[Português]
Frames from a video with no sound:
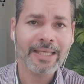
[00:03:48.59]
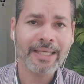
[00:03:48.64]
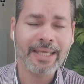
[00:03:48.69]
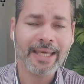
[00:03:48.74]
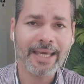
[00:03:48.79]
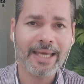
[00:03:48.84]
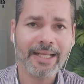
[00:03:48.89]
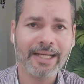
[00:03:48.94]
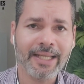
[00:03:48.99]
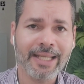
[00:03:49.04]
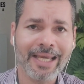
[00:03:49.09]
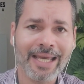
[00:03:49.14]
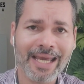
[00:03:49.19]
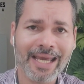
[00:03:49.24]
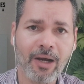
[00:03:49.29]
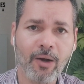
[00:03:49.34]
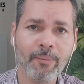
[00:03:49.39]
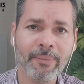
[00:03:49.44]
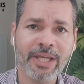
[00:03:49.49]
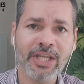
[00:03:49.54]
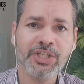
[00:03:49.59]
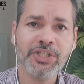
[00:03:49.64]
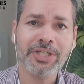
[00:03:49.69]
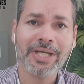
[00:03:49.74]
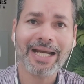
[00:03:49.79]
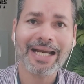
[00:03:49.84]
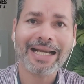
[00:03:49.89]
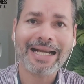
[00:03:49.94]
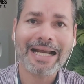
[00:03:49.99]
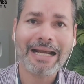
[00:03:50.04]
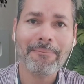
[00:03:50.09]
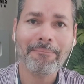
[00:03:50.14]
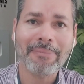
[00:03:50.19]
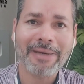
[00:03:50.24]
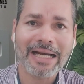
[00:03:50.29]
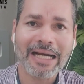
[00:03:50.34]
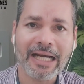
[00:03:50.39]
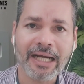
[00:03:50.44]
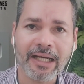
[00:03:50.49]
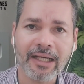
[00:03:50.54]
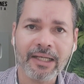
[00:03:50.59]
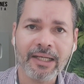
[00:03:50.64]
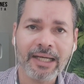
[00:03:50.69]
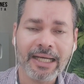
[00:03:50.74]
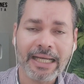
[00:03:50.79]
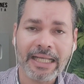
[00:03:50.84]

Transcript: Querem realmente acabar,